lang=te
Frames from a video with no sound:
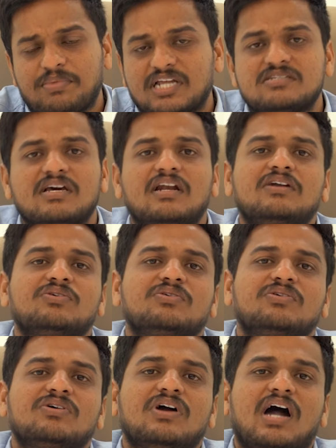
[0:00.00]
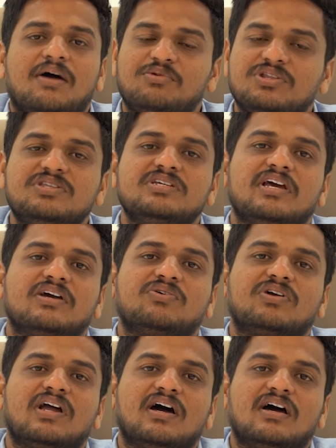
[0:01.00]
ప్రజలను అభివృద్ధి
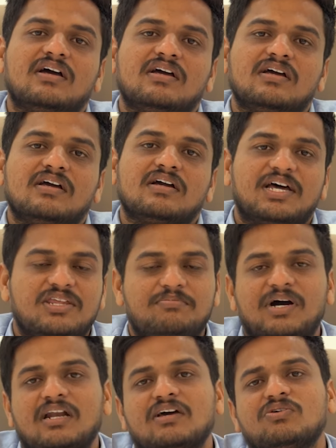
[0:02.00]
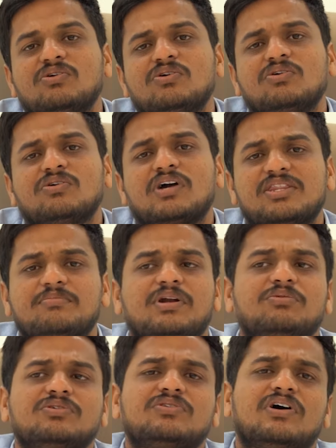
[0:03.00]
చేయకుండా గత పాలకులు గత
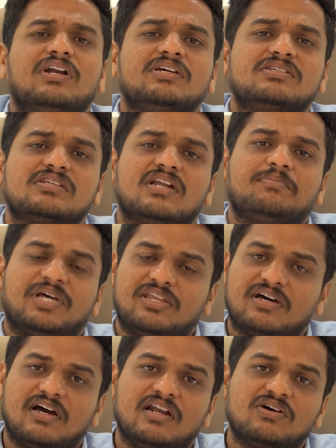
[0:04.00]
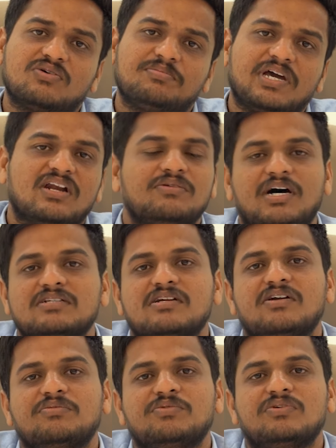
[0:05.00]
ప్రభుత్వాలు ఇచ్చిన పథకాలకు పేర్లు
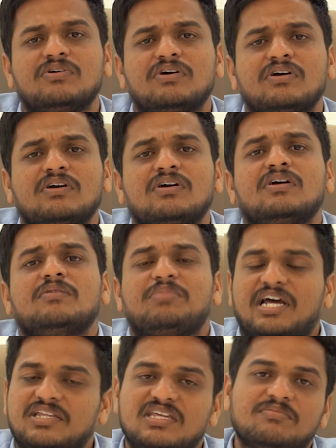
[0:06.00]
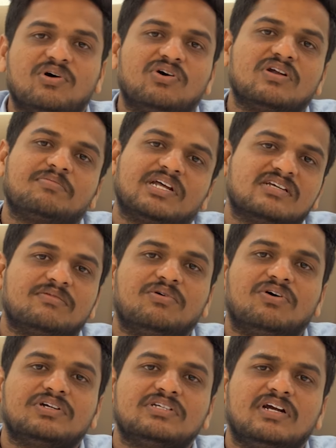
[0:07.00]
మార్చడము ప్రగతి భవన్
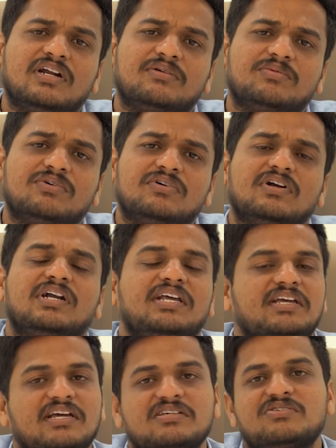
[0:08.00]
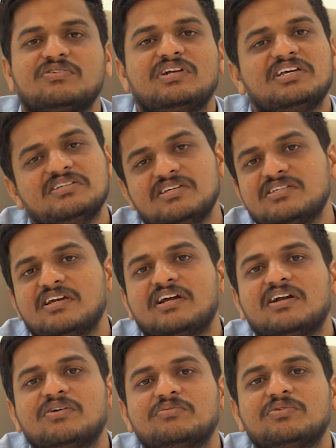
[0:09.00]
ప్రజాభవన్ చేయడము టీఎస్ను టీజింగ్
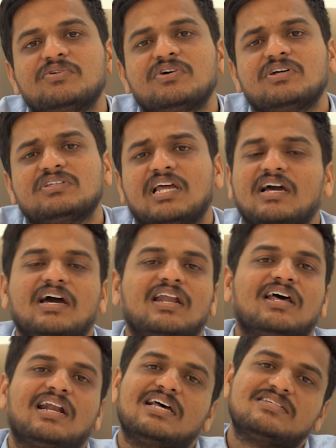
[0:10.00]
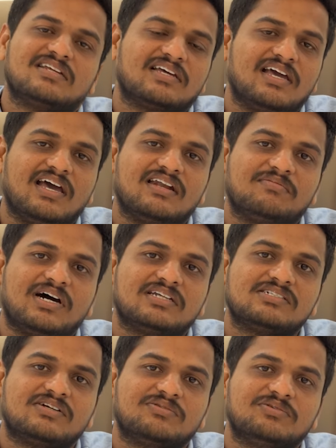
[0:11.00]
చేయడము తెలంగాణ రాష్ట్ర గేయాన్ని
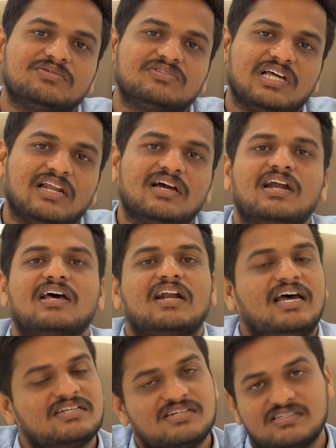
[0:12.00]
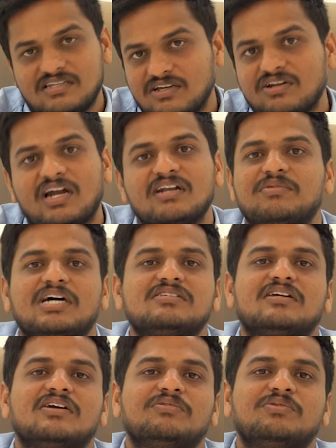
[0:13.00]
మార్చడము తెలంగాణ రాష్ట్ర చిహ్నాన్ని
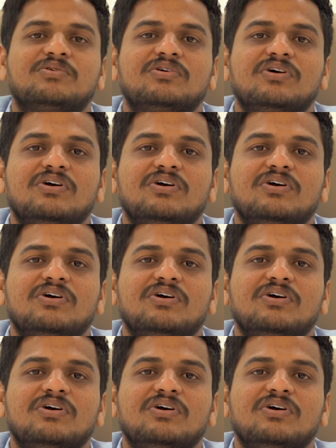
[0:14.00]
మార్చడము